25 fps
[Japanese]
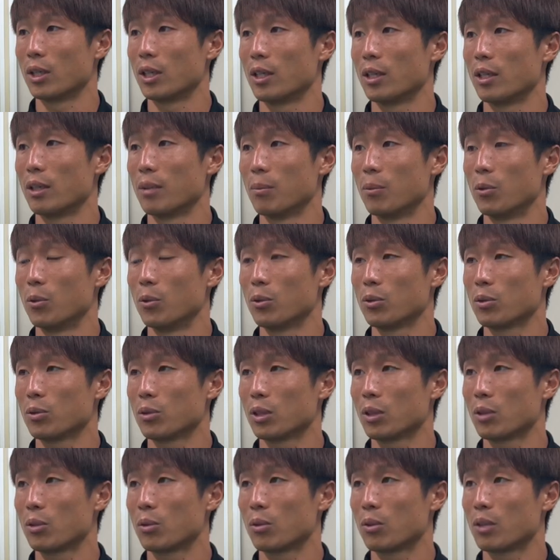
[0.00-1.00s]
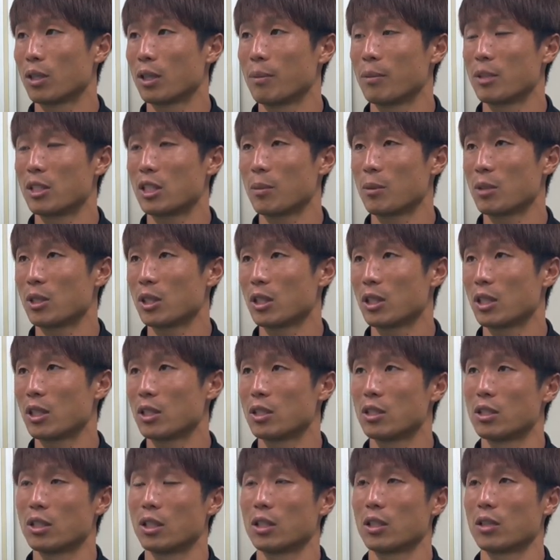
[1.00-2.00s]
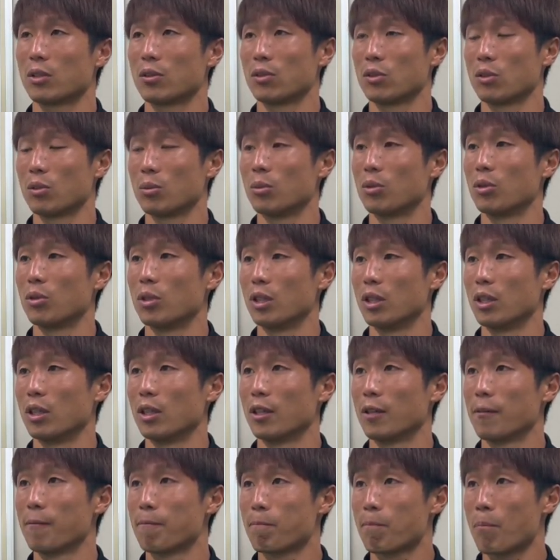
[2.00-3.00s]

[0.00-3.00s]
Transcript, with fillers: が、もう本当にここからめちゃめちゃ大事になってくると思うんで、